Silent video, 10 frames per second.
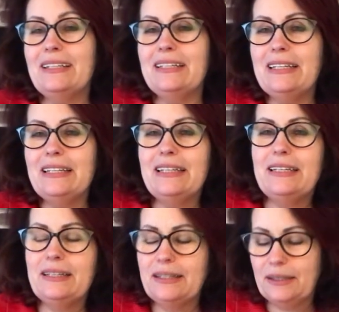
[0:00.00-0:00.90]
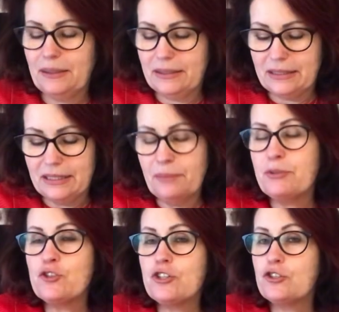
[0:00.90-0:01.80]
E queria
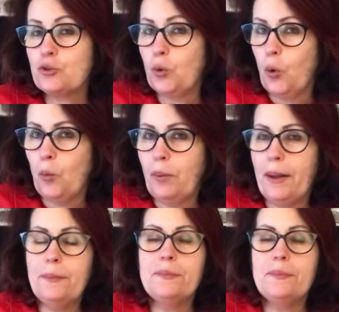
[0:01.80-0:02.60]
pedir desculpa,